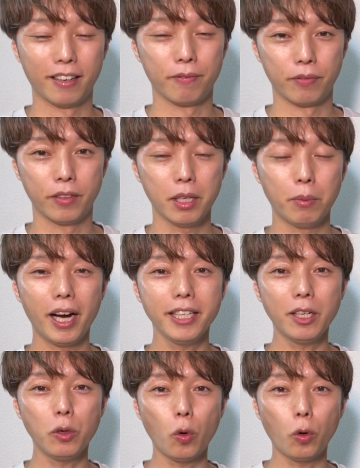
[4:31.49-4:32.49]
うん、でも相
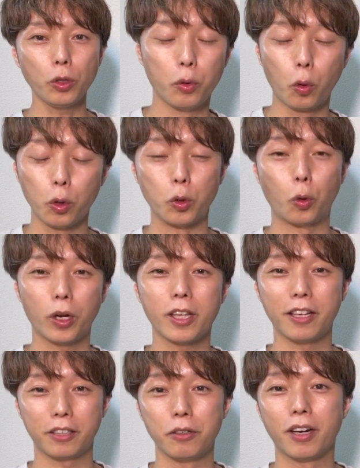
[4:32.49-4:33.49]
手の心に残る残ら
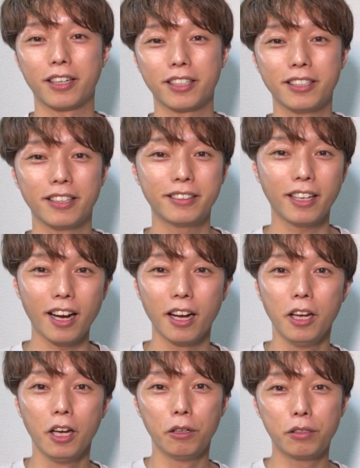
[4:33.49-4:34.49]
ないっていう話で言ったら
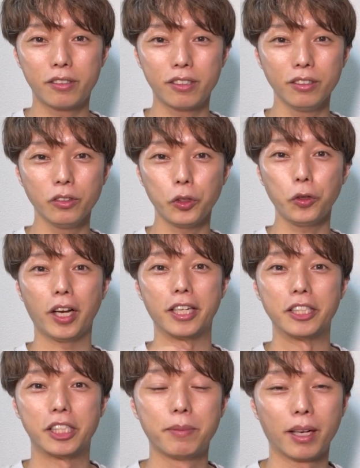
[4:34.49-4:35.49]
普通の人が
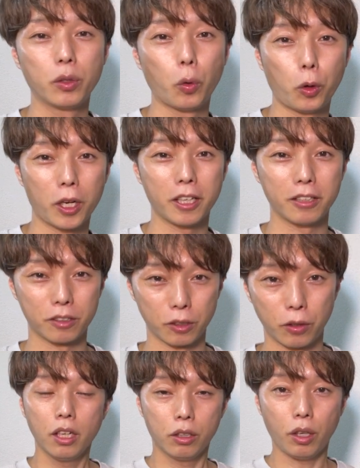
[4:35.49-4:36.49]
一番残らないんですよ